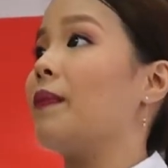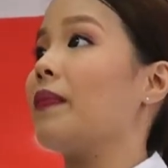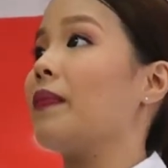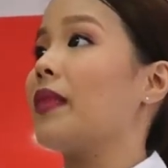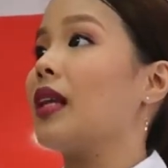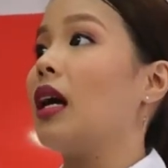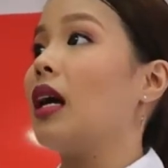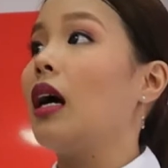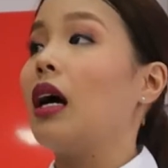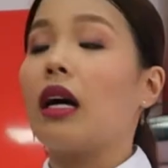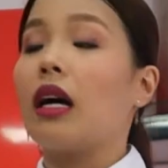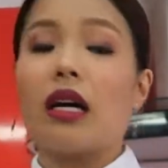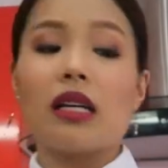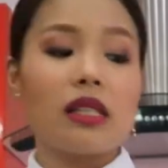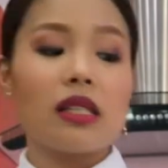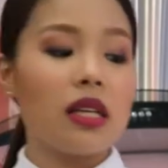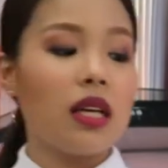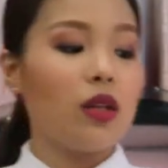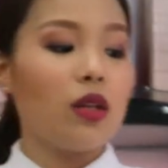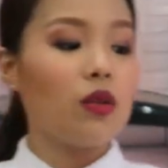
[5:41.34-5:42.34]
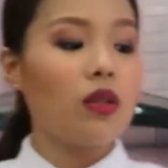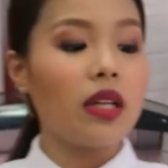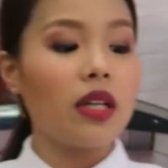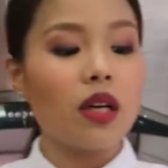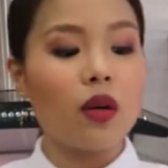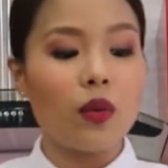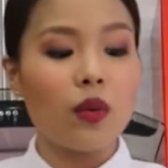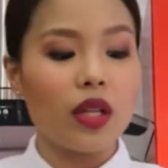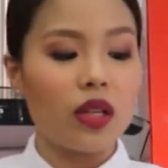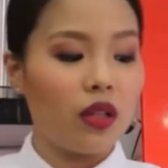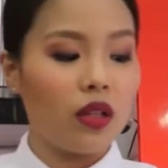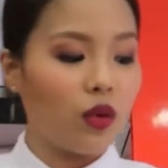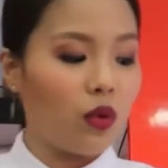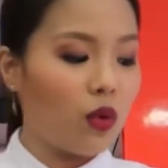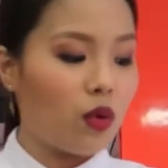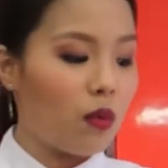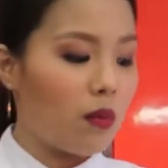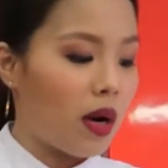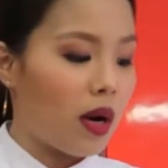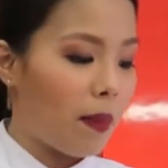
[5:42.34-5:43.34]
Hmm. Kasi yung liquid
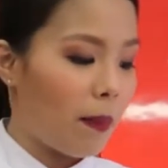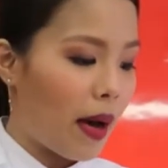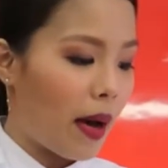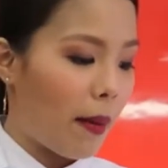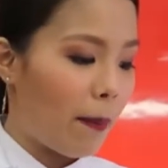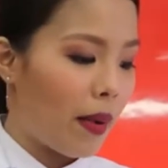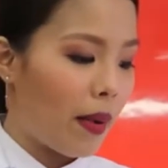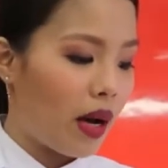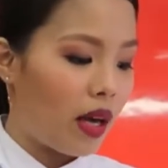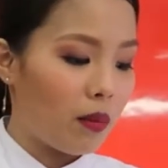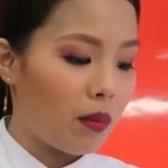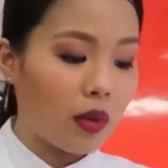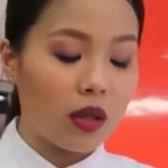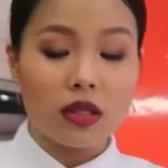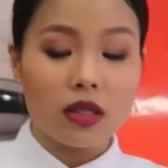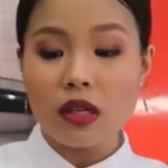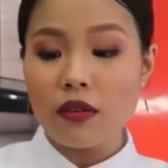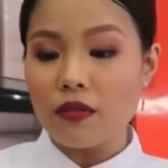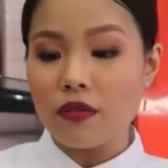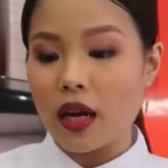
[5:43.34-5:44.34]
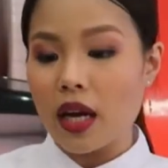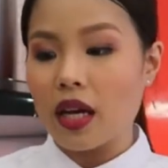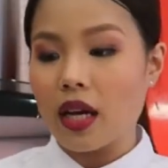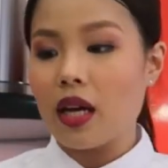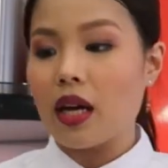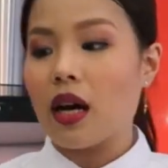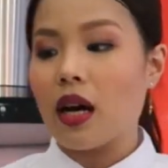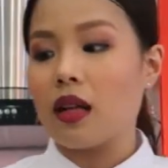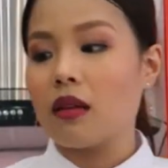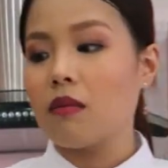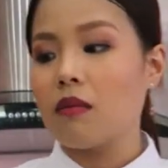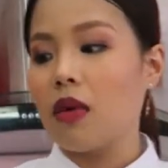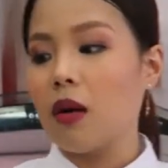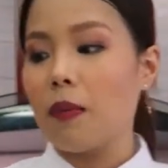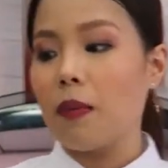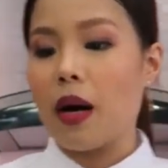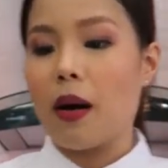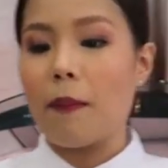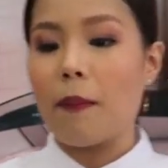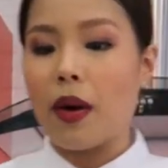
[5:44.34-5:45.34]
yung magpapa-emulsify at
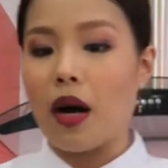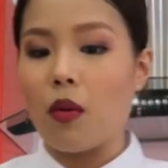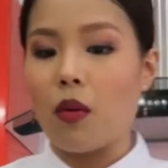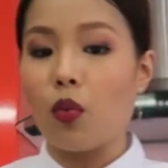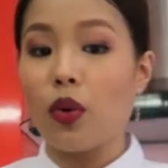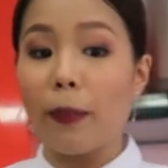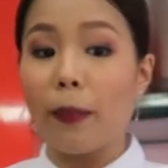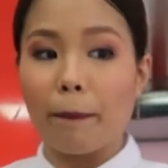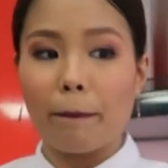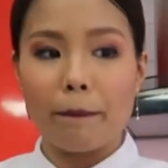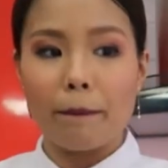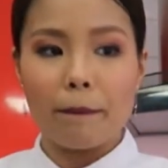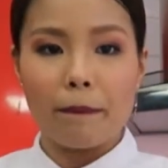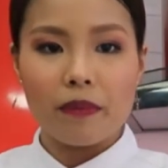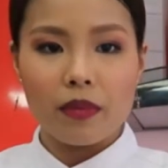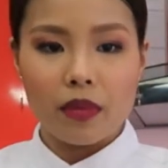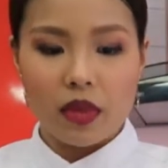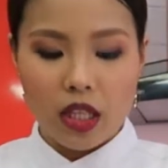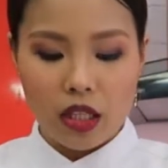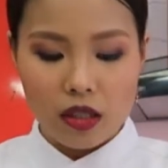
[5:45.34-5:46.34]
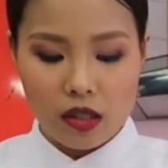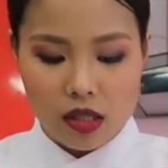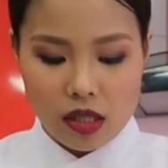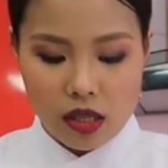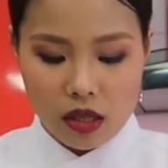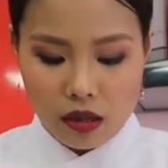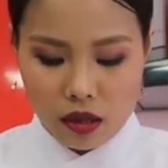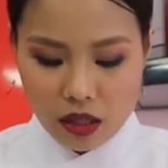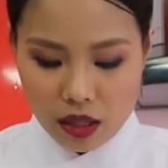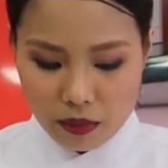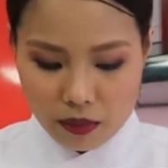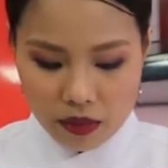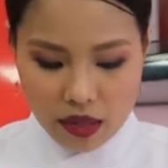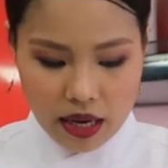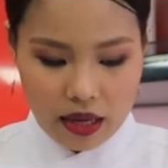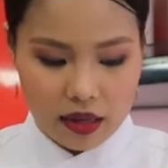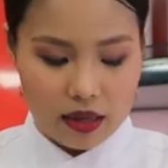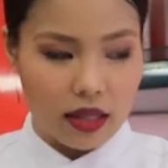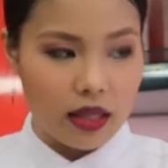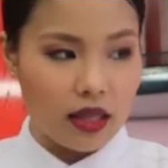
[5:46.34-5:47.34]
magpapa-whip dito sa cream
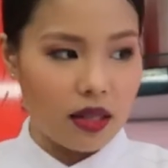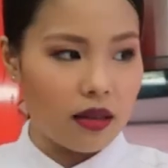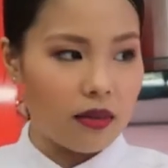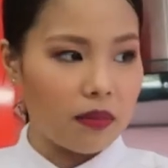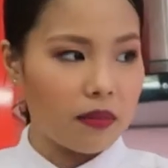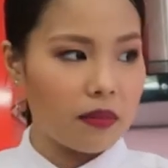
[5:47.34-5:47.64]
natin.